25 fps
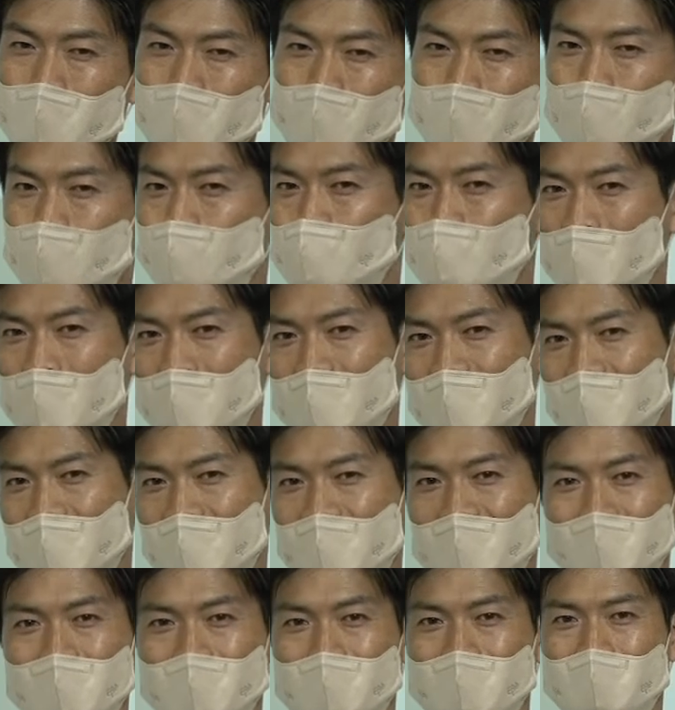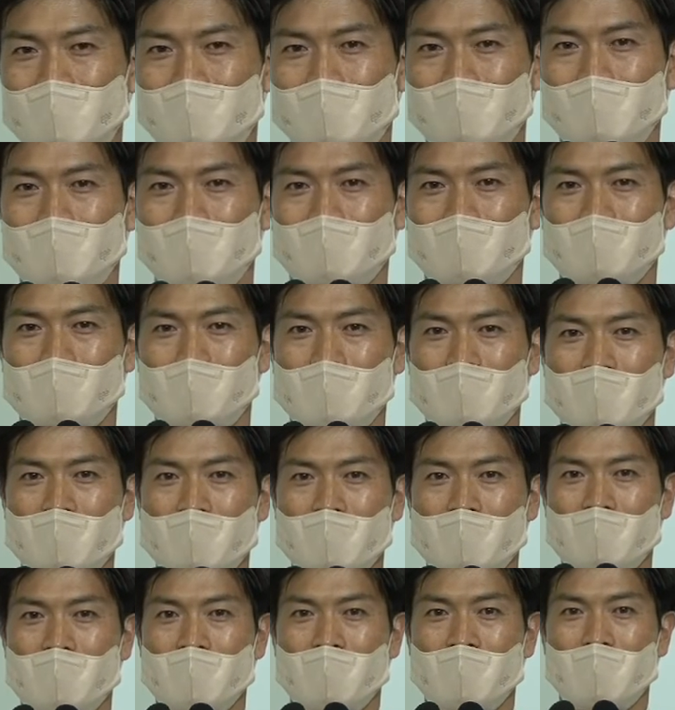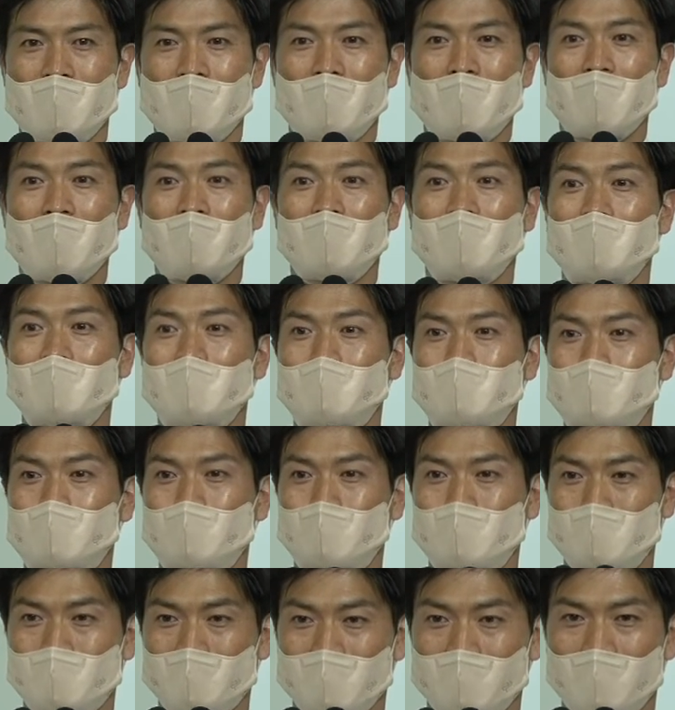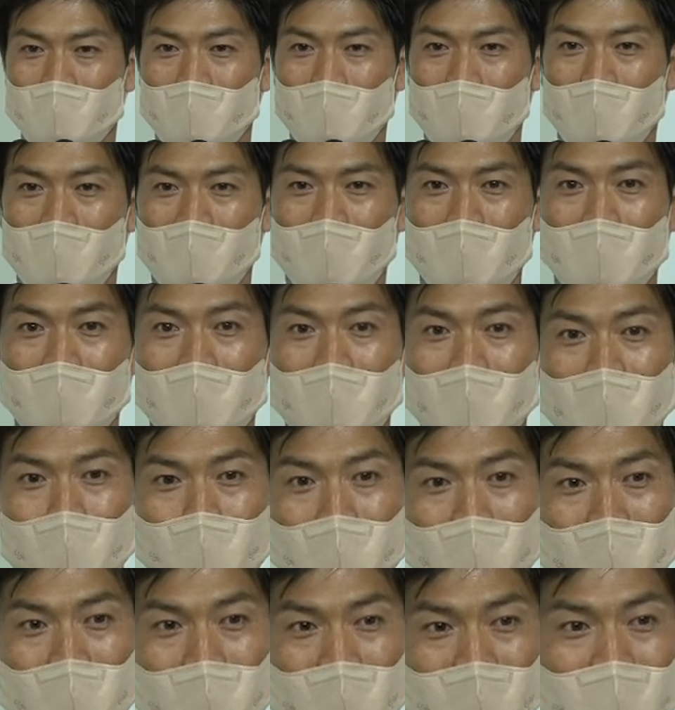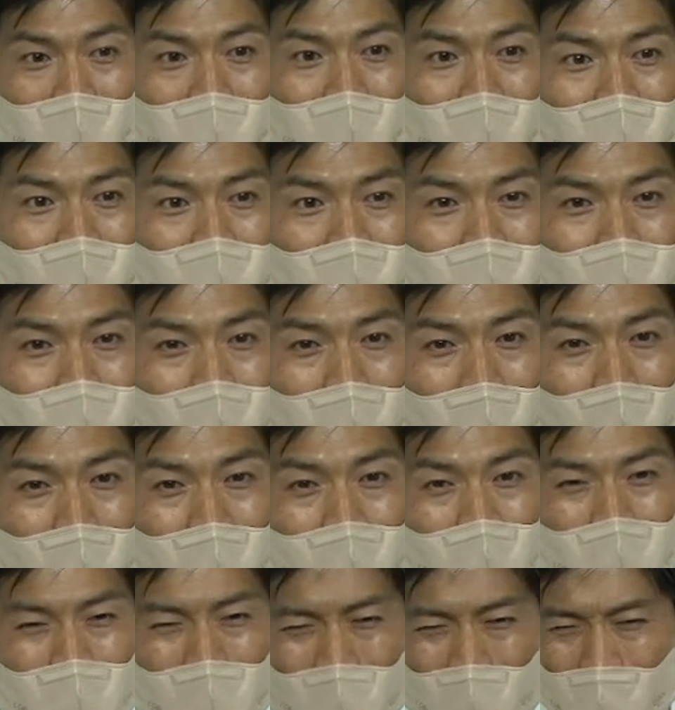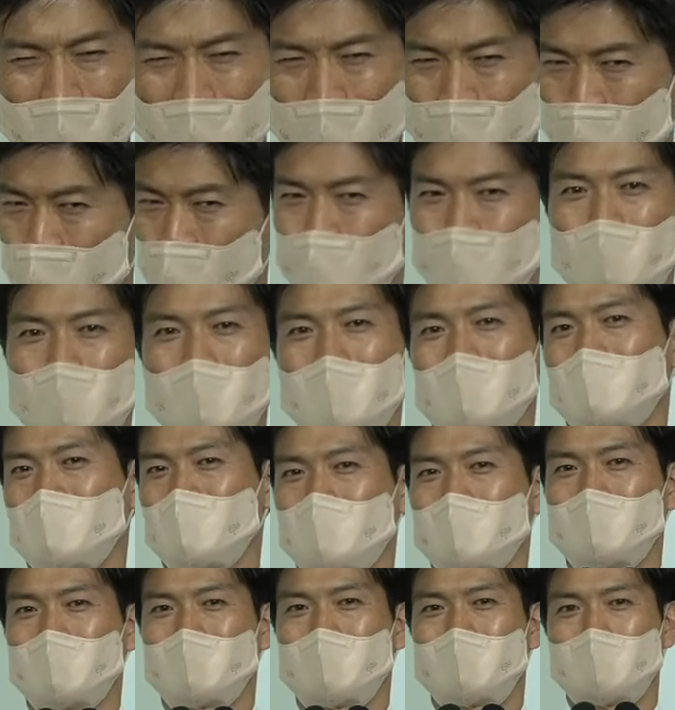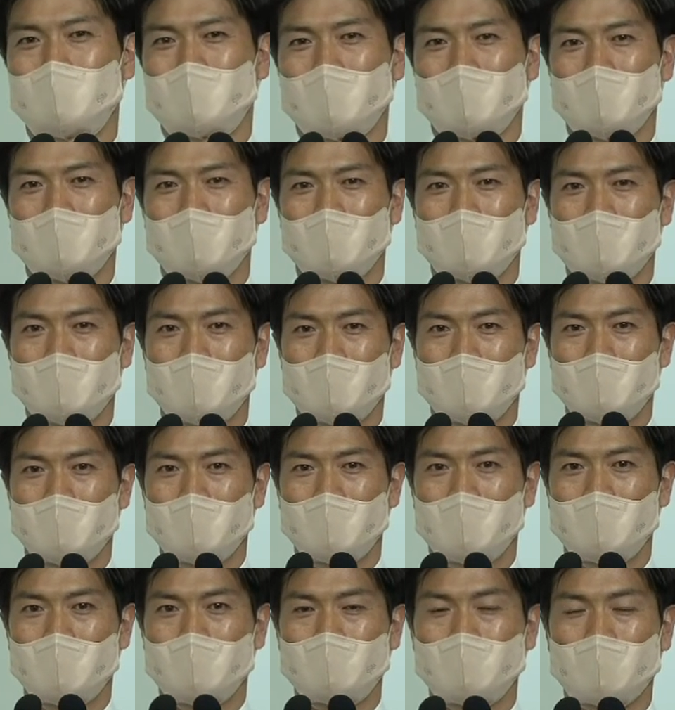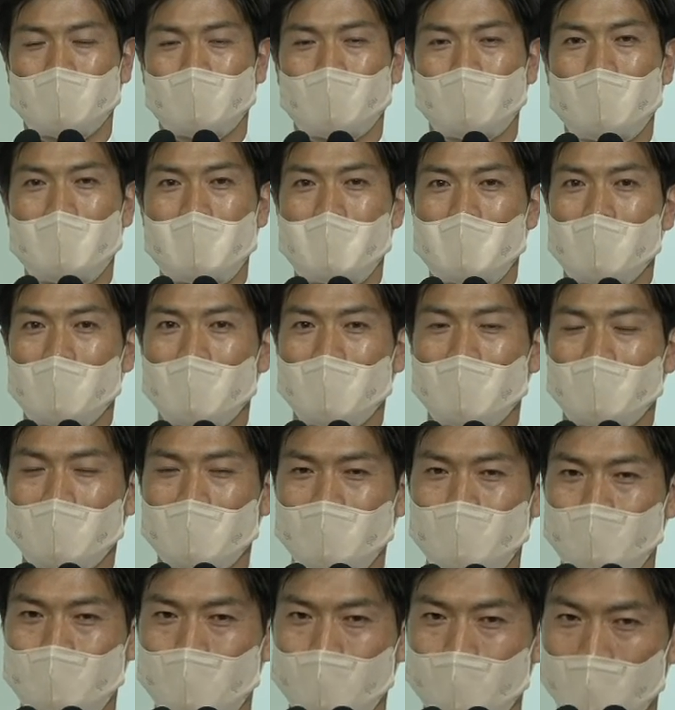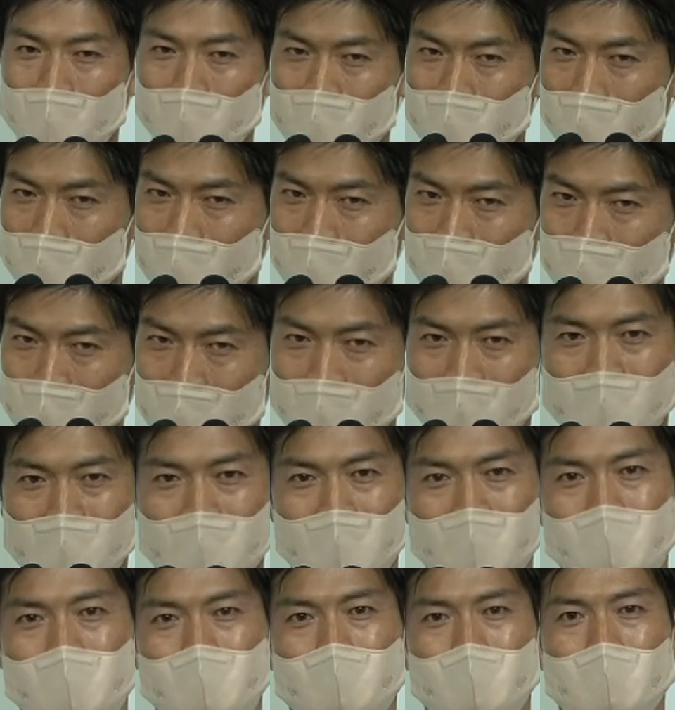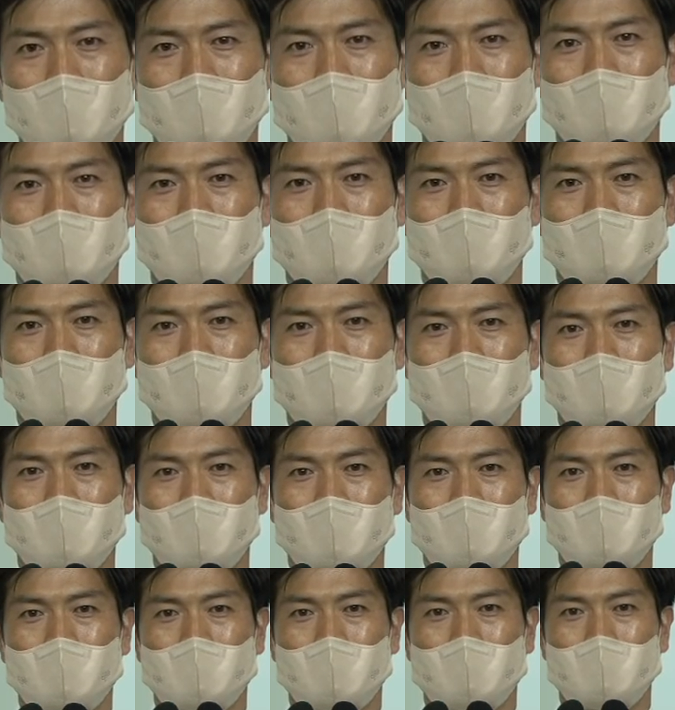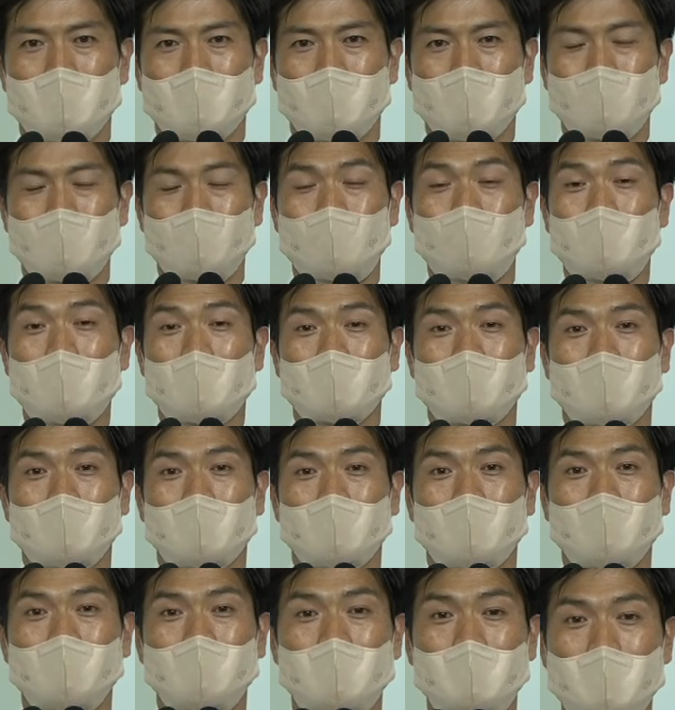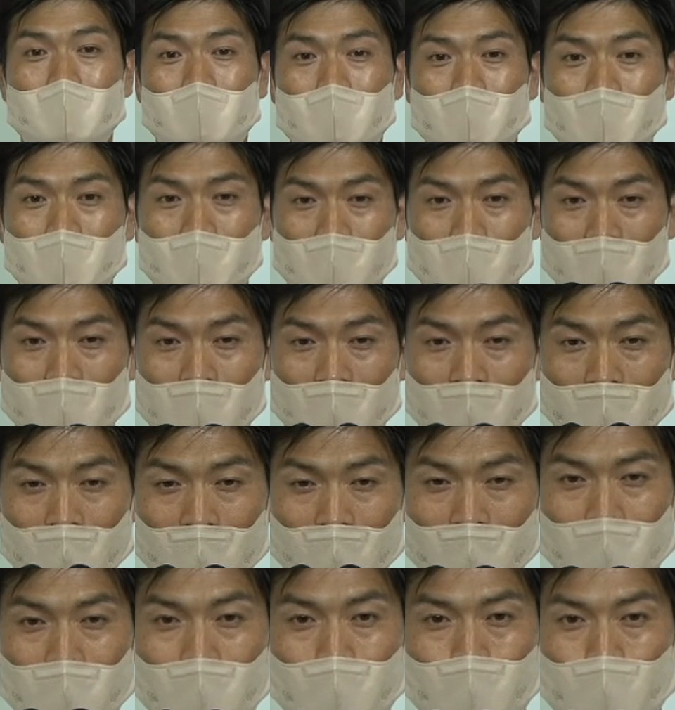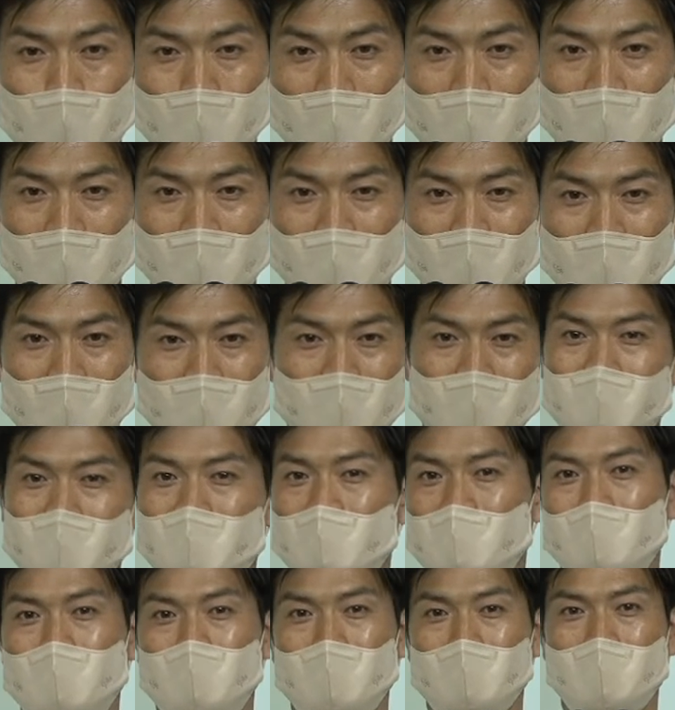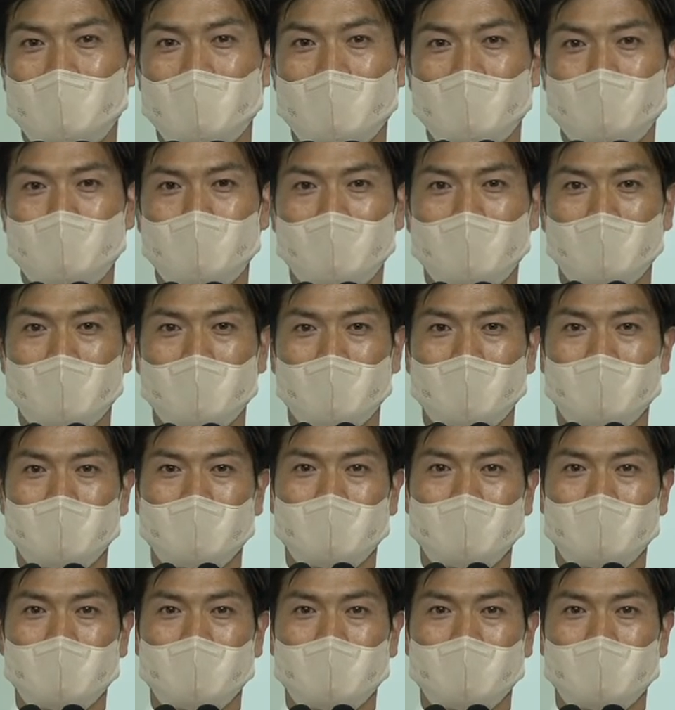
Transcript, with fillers: 중요한 일이 있듯이 하나님 보시기에 하나님의 역사를 하실 때 제일 중요한 것이 있습니다. 바로 하나님 보낸 자를 믿는 것입니다. 구약 때는 하나님 보내는 선지자를 믿어야 합니다.